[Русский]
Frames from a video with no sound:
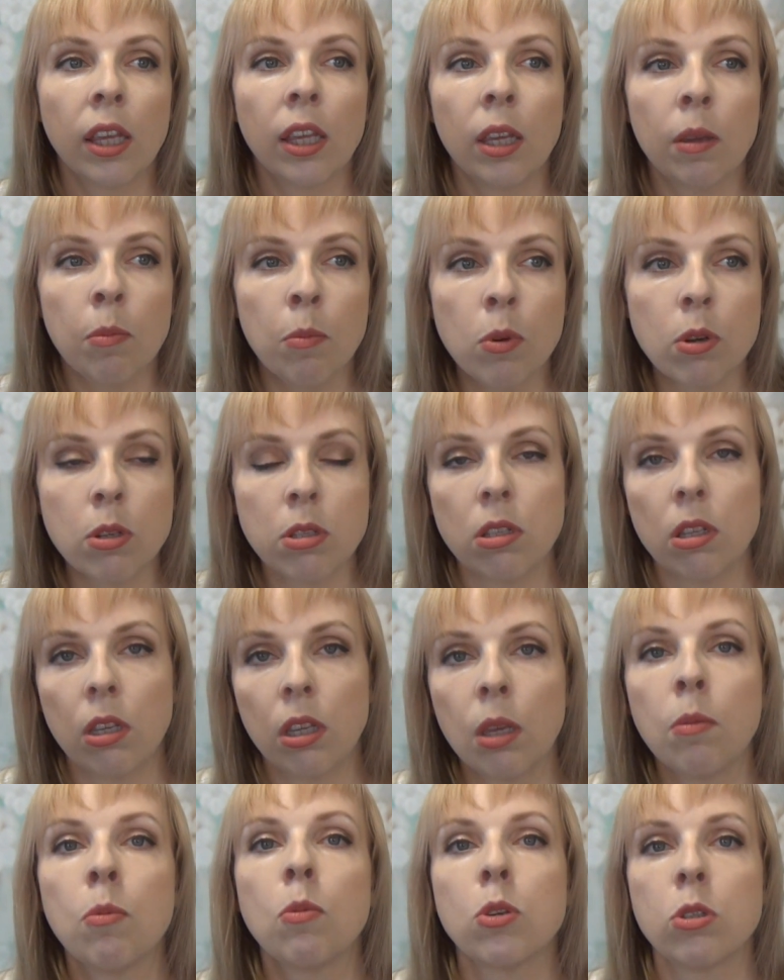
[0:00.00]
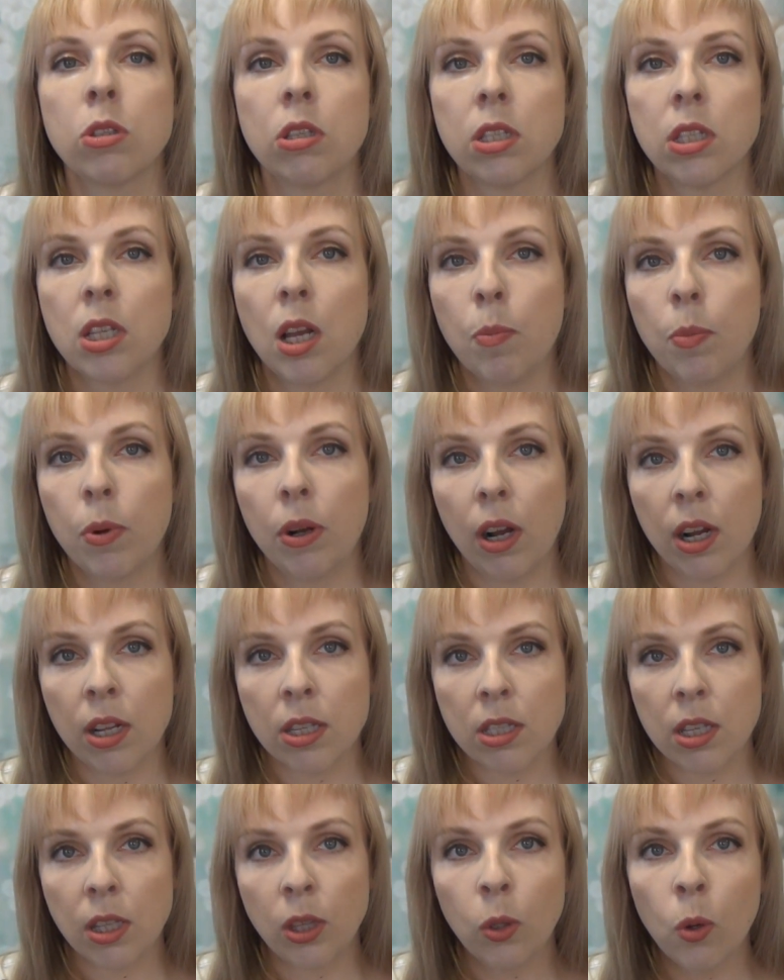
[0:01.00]
химозный-химозный запах
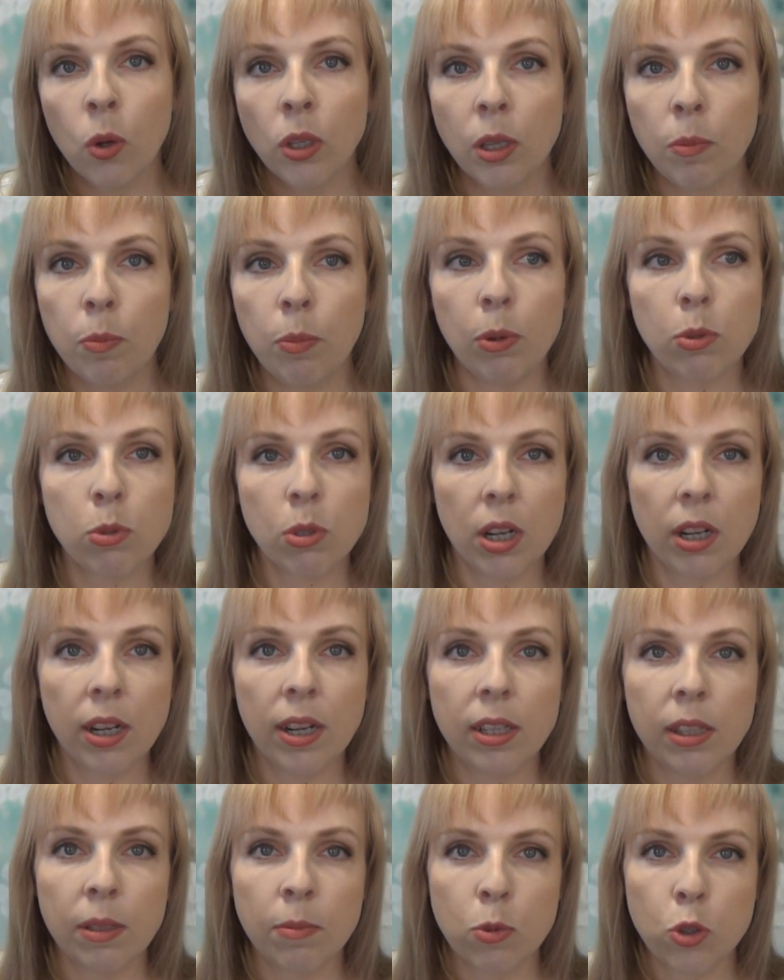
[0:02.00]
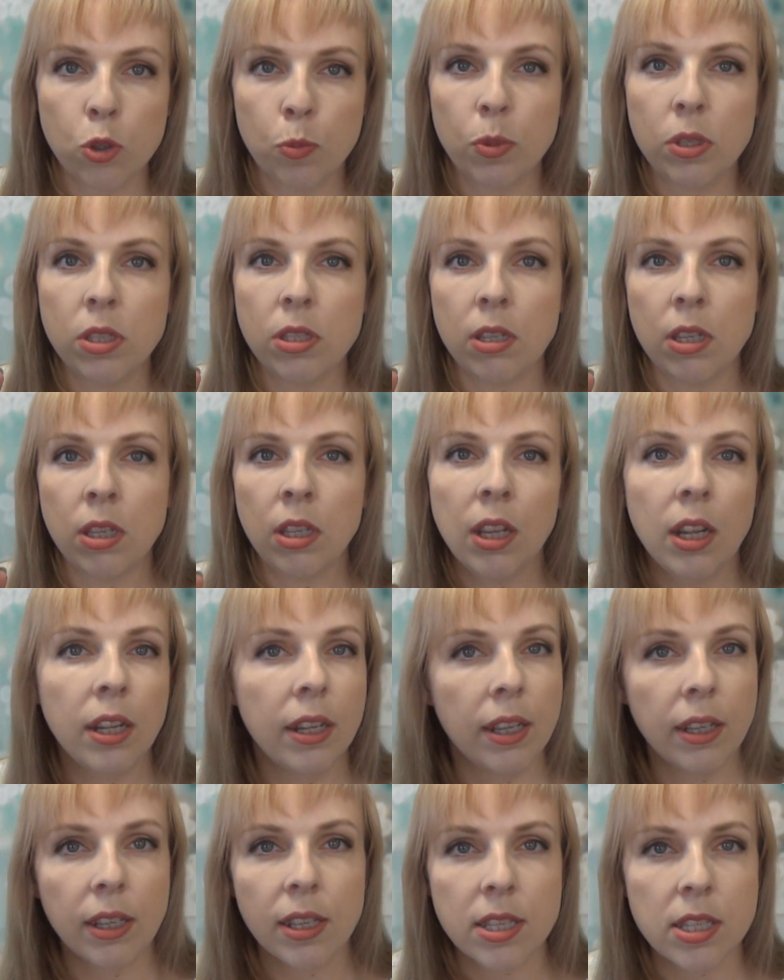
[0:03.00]
ацетона, плюс какая-то, может быть,
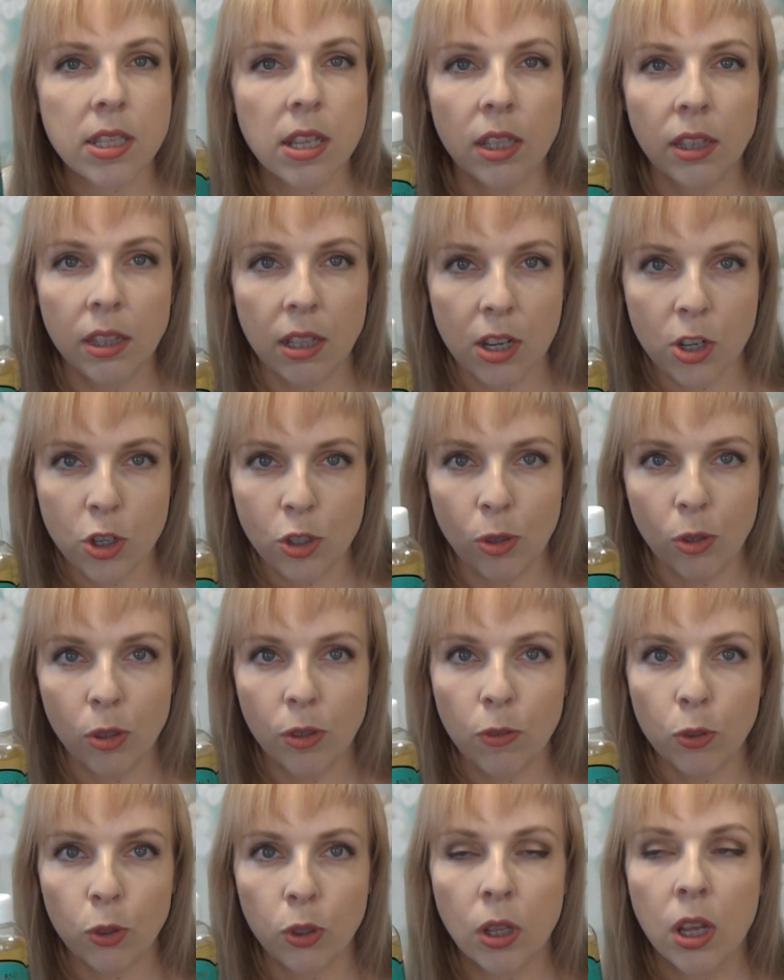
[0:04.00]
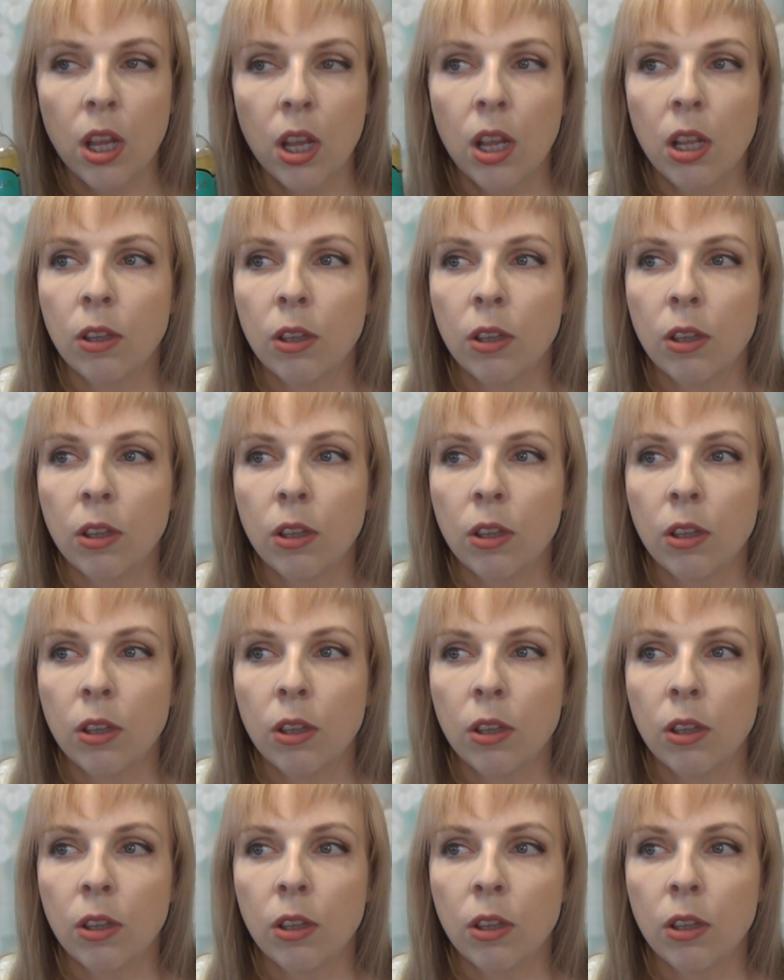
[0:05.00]
синильная кислота, что-то вот,